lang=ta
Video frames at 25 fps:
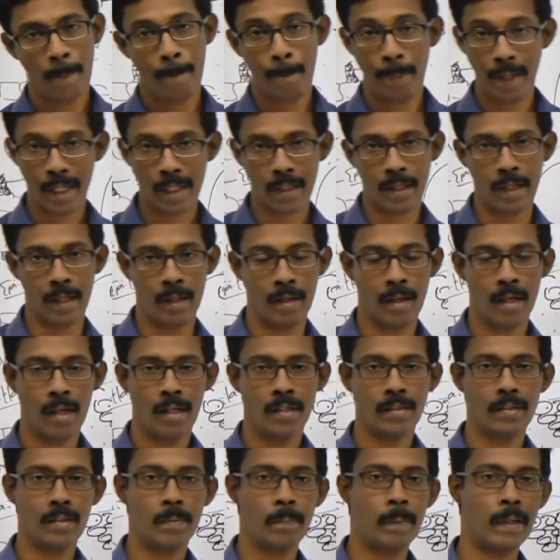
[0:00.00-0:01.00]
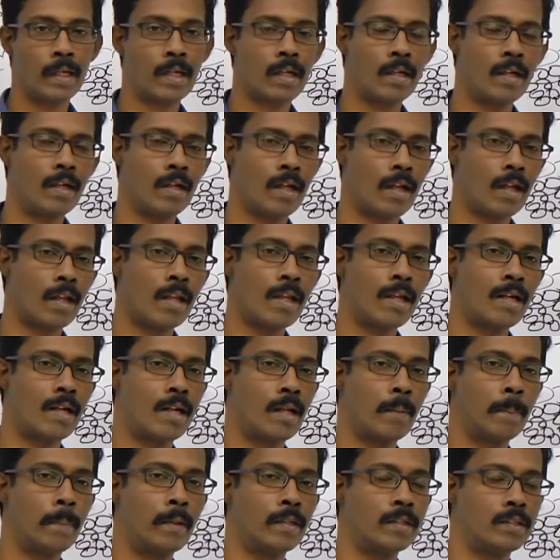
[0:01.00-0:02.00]
பெக்டின் ஸோ பெக்டின் நிறைய
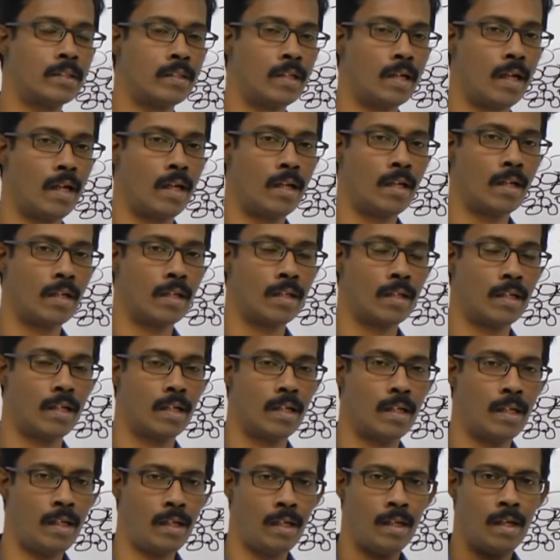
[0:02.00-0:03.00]
டெபாசிட் ஆகிருக்கிறதுனால